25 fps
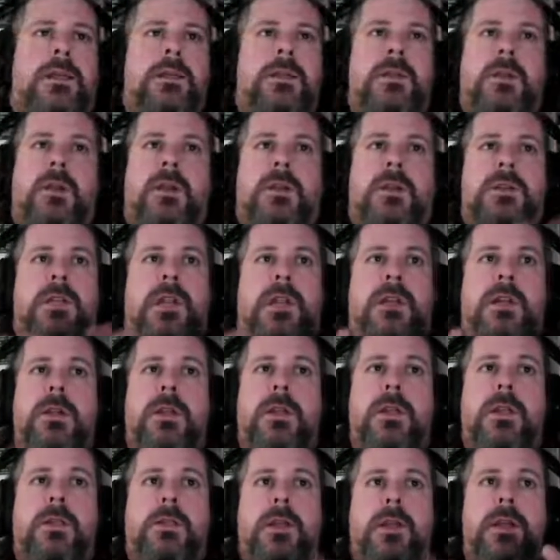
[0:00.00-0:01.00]
Yo es que no
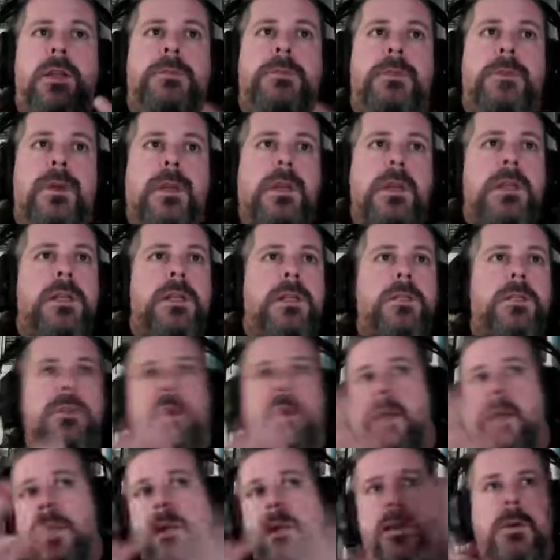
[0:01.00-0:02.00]
quiero hacer spoilers, yo
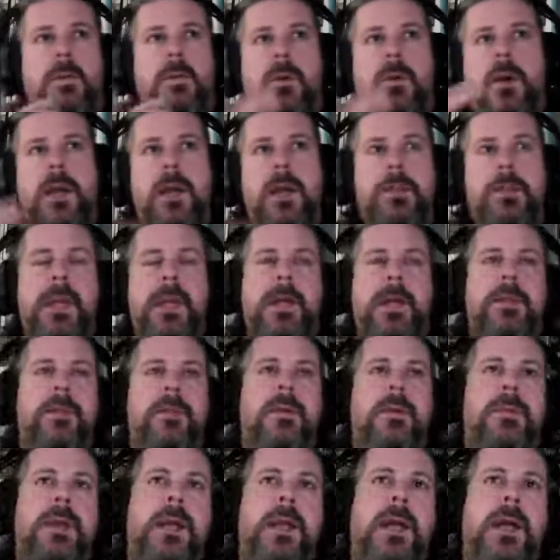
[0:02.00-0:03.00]
estoy aquí como
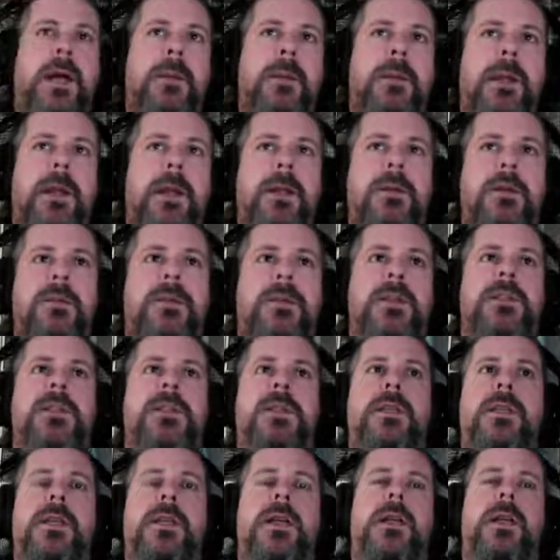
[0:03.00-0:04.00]
capeando para, no
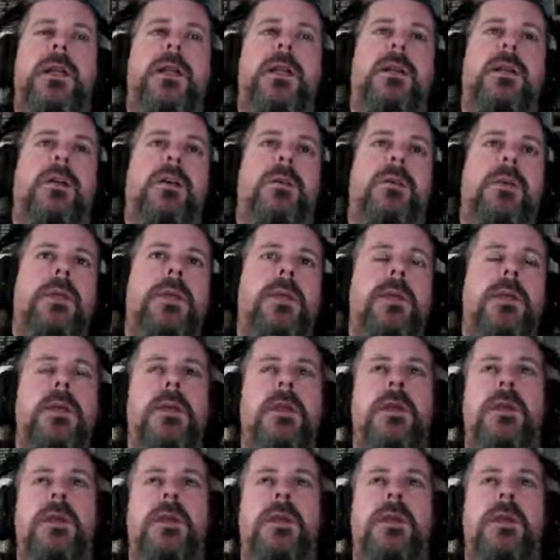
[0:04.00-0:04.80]
fastidiar el cómic.